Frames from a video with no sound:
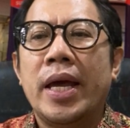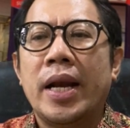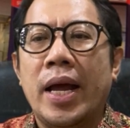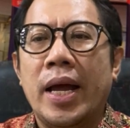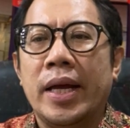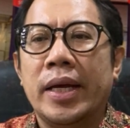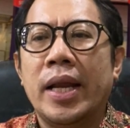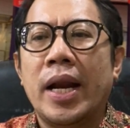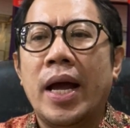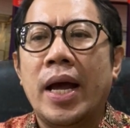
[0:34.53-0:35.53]
ERA,
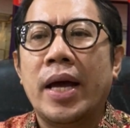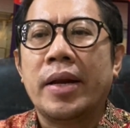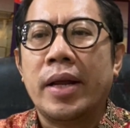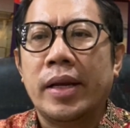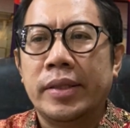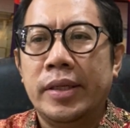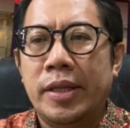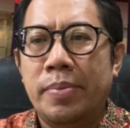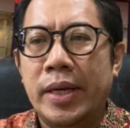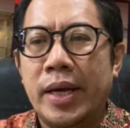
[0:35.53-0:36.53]
Geraha Realty
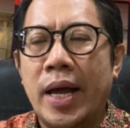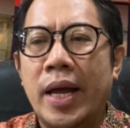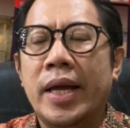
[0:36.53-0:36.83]
Tbk,